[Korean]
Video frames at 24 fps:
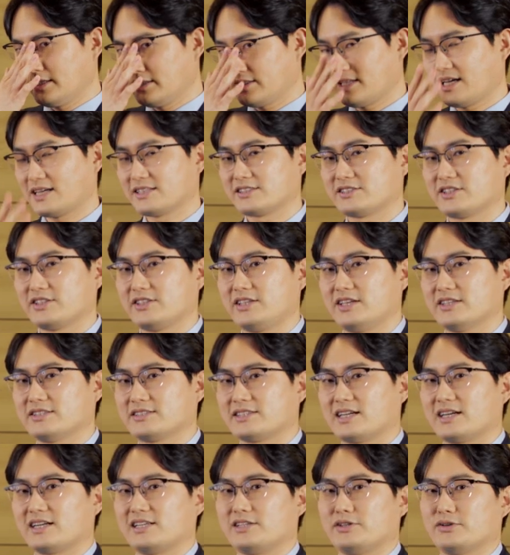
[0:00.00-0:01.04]
상전
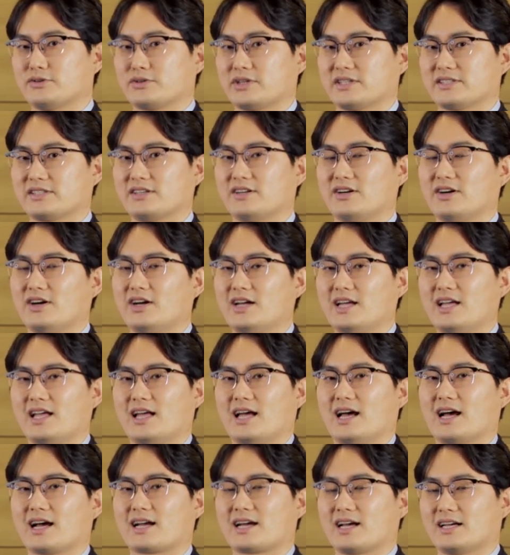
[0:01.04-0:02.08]
현상을 이용해서
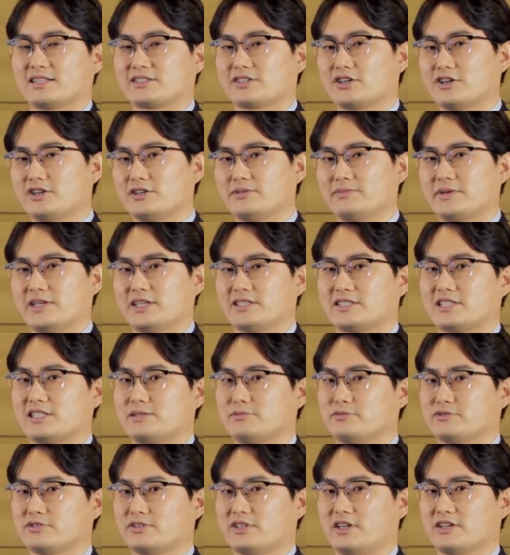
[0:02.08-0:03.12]
아까 처음에
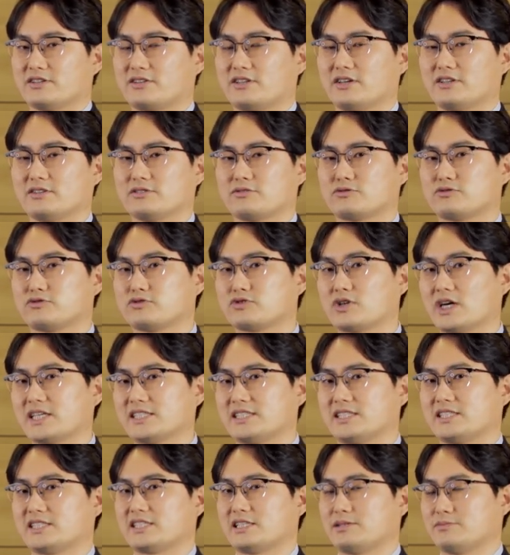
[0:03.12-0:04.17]
질문드렸던 두
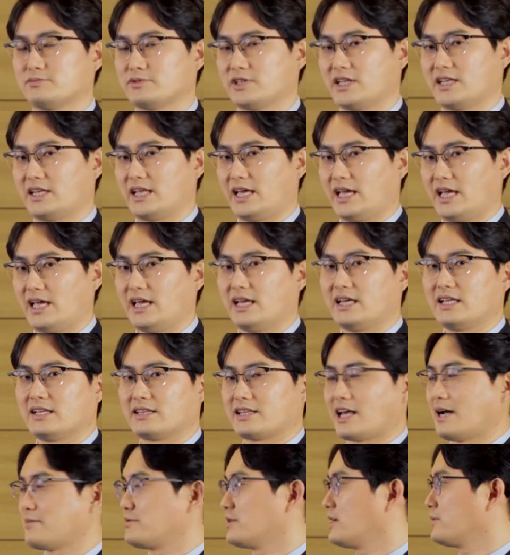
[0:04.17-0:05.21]
가지 질문에 대해
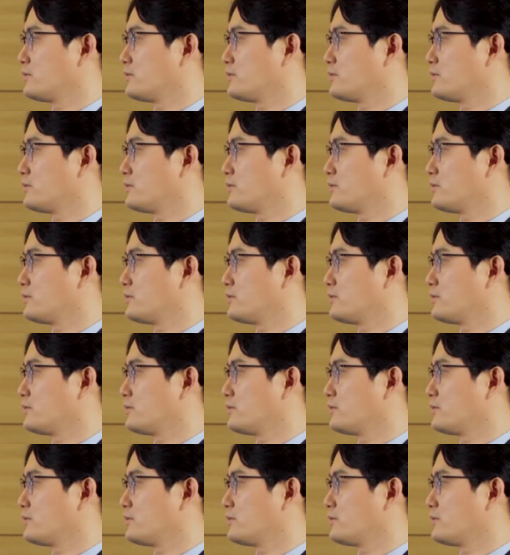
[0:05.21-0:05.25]
답을